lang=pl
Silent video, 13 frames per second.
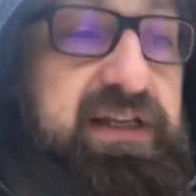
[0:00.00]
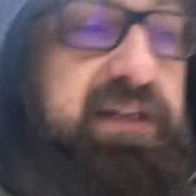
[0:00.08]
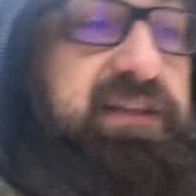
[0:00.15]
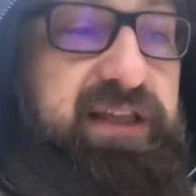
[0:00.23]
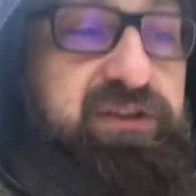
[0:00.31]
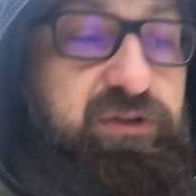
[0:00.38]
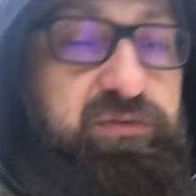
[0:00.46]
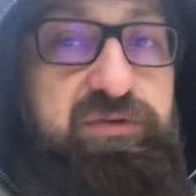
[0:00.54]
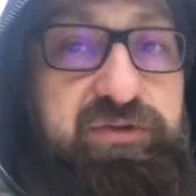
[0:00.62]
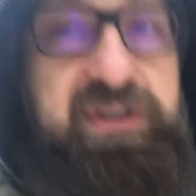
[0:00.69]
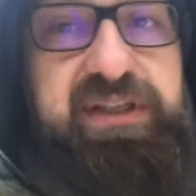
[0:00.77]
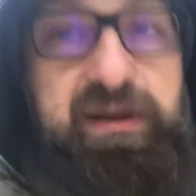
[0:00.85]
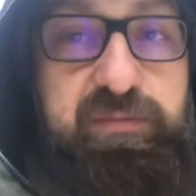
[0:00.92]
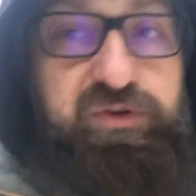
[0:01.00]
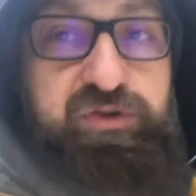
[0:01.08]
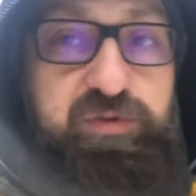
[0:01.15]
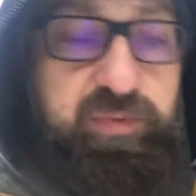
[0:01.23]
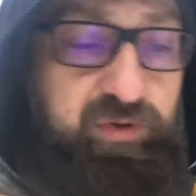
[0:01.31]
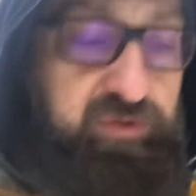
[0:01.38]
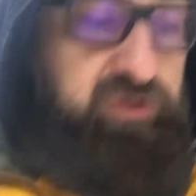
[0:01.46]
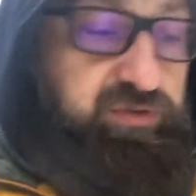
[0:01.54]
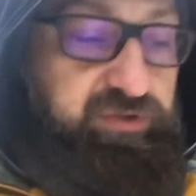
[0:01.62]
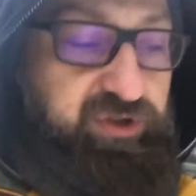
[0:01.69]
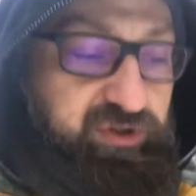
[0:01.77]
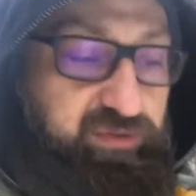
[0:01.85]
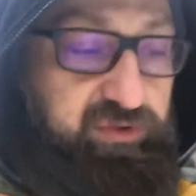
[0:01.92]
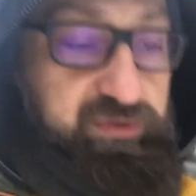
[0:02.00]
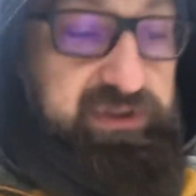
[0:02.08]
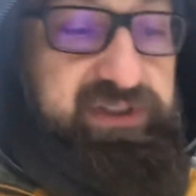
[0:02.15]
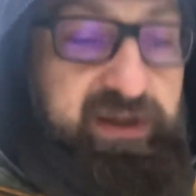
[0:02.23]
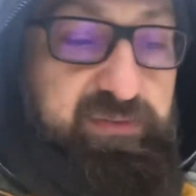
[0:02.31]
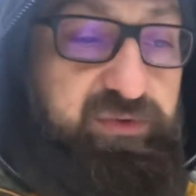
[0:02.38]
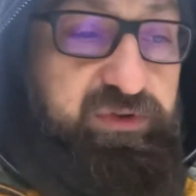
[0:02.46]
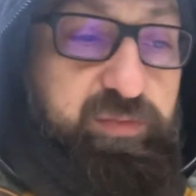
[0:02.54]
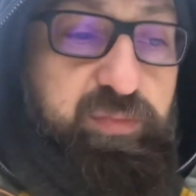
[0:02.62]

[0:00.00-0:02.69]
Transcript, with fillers: na tą tożsamość Bożą, że tą tożsamość